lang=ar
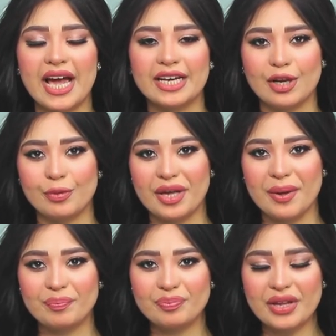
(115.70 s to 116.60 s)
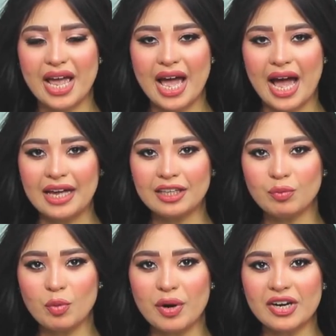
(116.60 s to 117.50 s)
الجنوبية عن
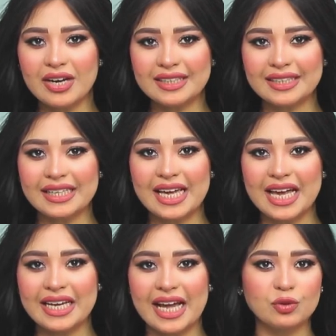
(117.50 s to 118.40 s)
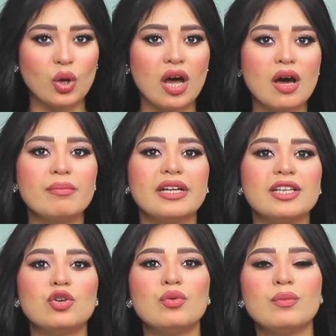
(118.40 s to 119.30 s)
المباراة الثانية اللي هتقام
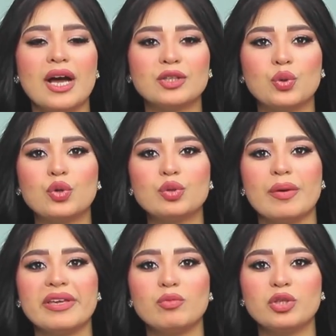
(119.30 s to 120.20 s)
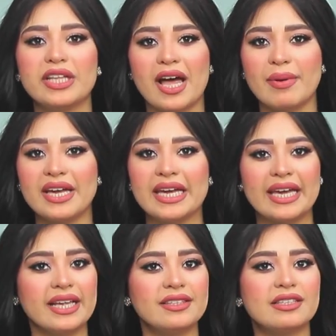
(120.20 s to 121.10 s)
اليوم هتكون ما بين منتخبي
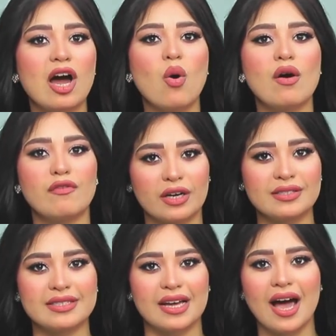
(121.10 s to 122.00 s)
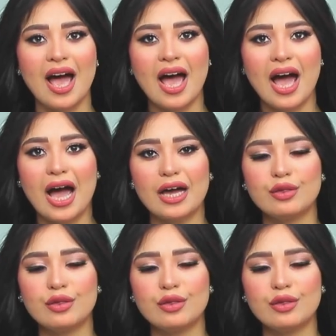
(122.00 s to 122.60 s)
انجلترا وفرنسا حيث